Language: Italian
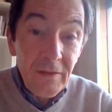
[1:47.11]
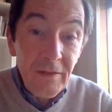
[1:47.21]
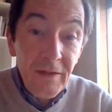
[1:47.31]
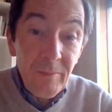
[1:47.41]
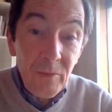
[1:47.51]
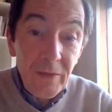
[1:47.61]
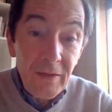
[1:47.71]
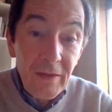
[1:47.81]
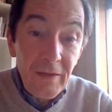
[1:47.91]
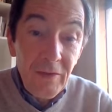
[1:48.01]

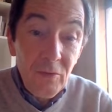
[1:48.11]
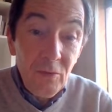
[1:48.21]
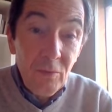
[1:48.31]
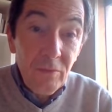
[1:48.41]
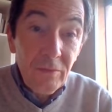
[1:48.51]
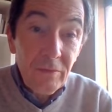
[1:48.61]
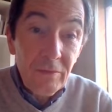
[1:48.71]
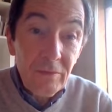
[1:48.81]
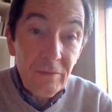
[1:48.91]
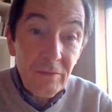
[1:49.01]
dell'amore che non
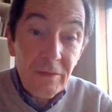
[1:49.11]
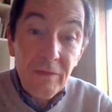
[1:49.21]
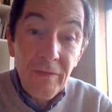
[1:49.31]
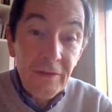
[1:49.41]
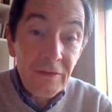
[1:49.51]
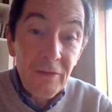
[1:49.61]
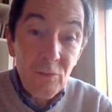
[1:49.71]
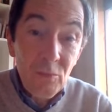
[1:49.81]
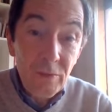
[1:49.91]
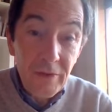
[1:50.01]
si fa
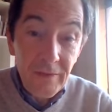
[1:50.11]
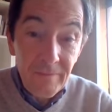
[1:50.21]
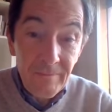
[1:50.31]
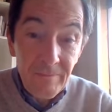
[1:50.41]
sedurre